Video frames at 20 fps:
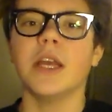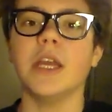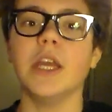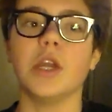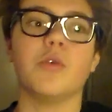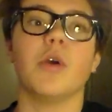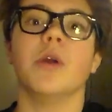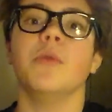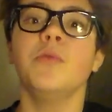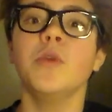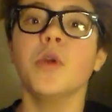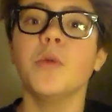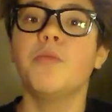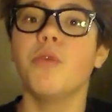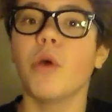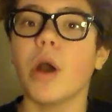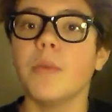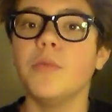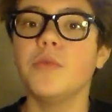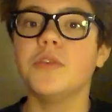Et quoi de mieux
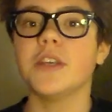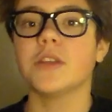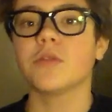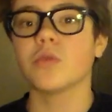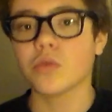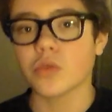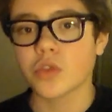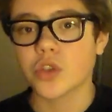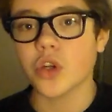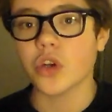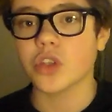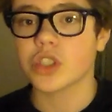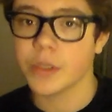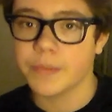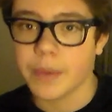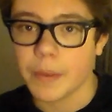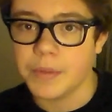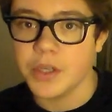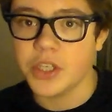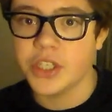pour amuser tonton Georges
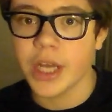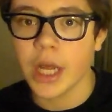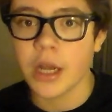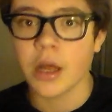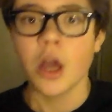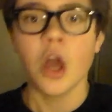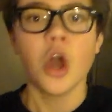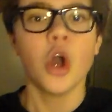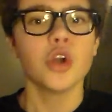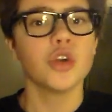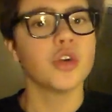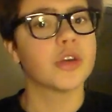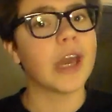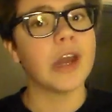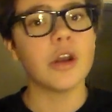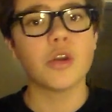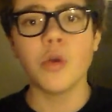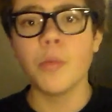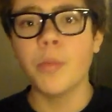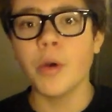et Papichard que
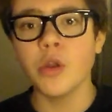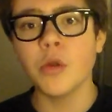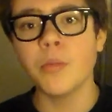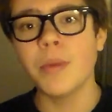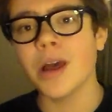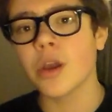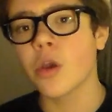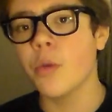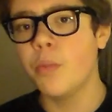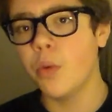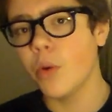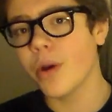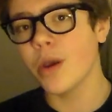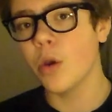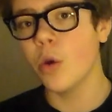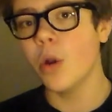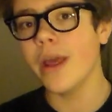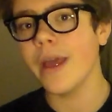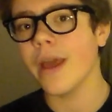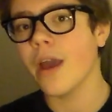quelques bonnes blagues pour
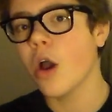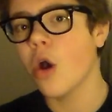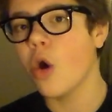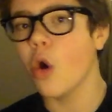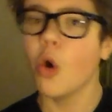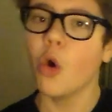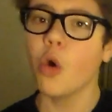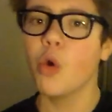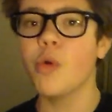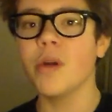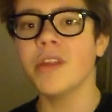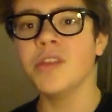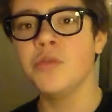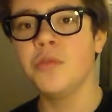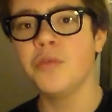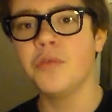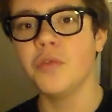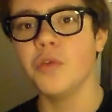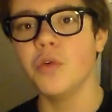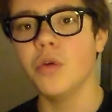rigoler au coin
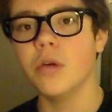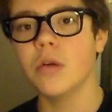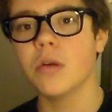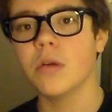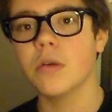du feu.